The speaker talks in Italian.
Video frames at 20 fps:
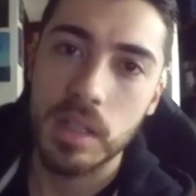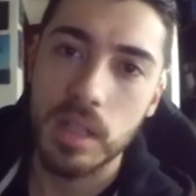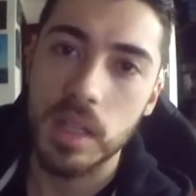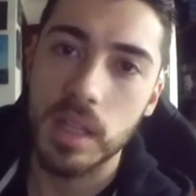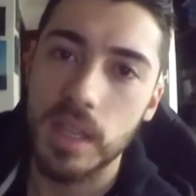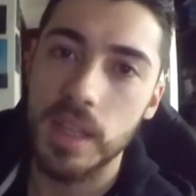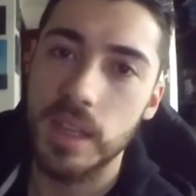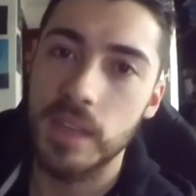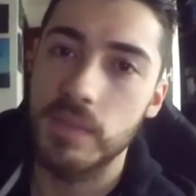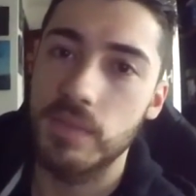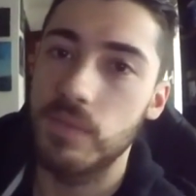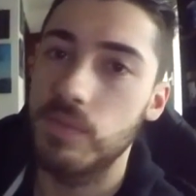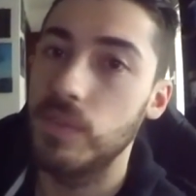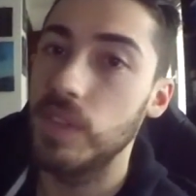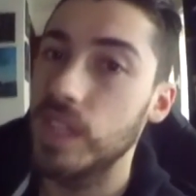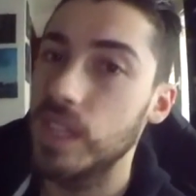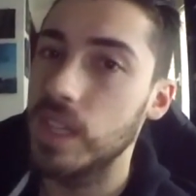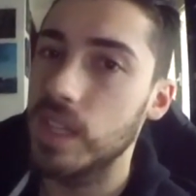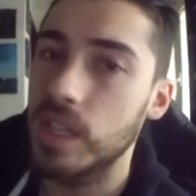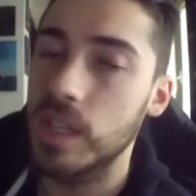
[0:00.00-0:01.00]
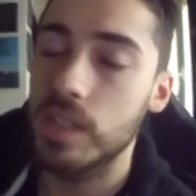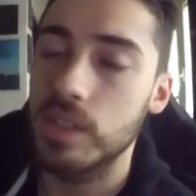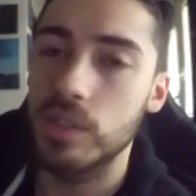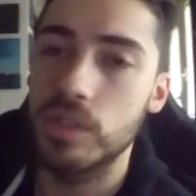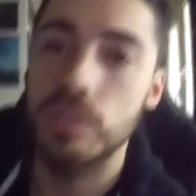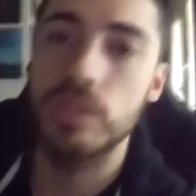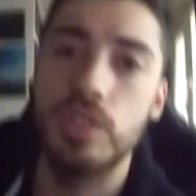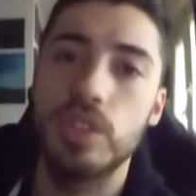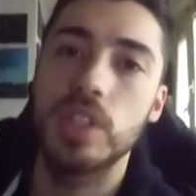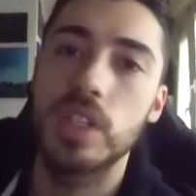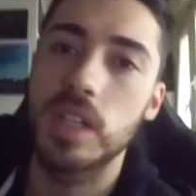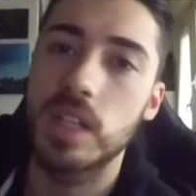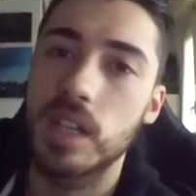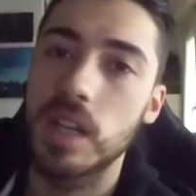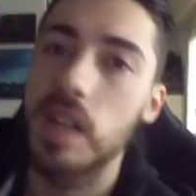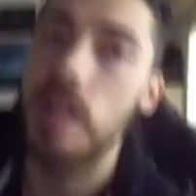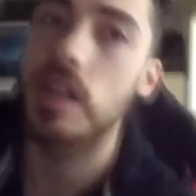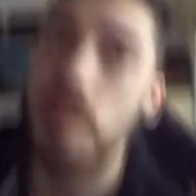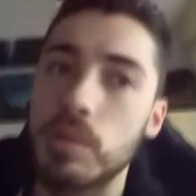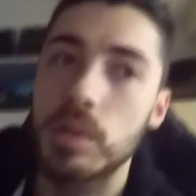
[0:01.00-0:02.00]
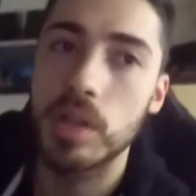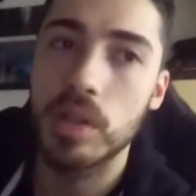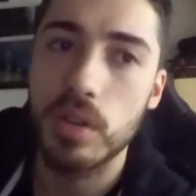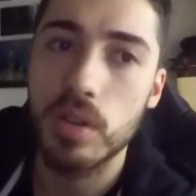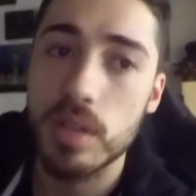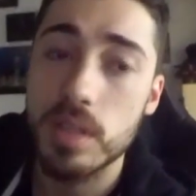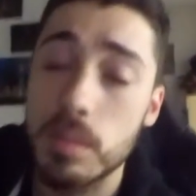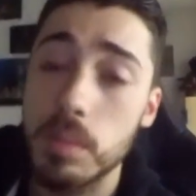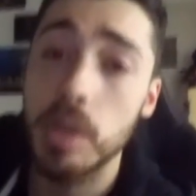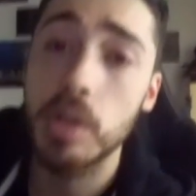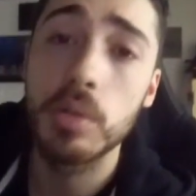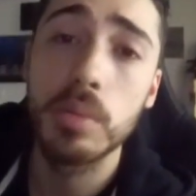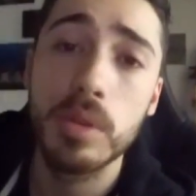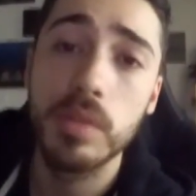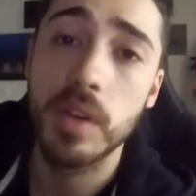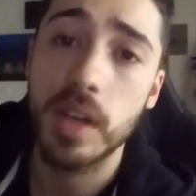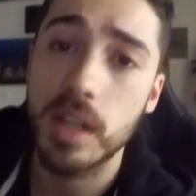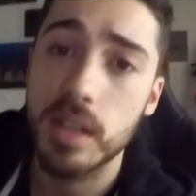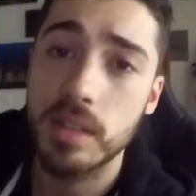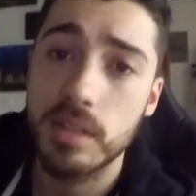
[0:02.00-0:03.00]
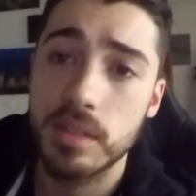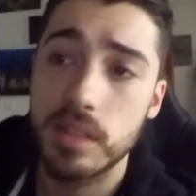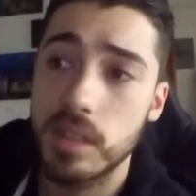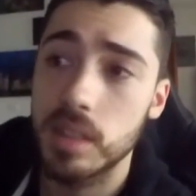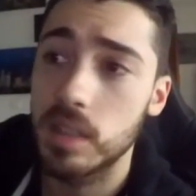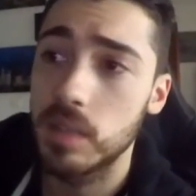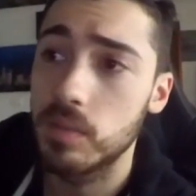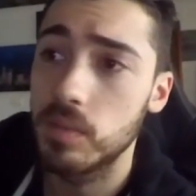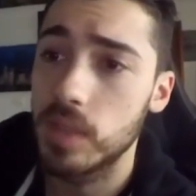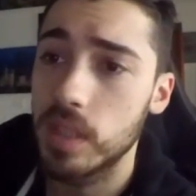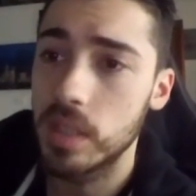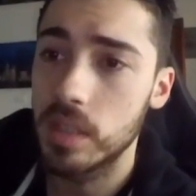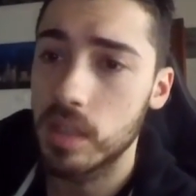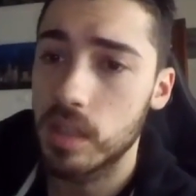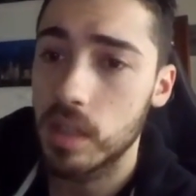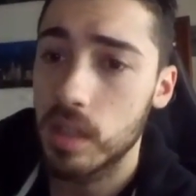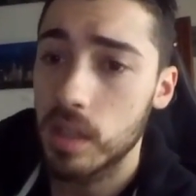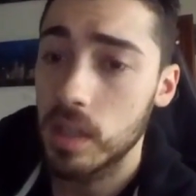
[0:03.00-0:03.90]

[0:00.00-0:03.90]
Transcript: e vedere di riuscire a creare qualcosa. Ma come fare a tenerla in video?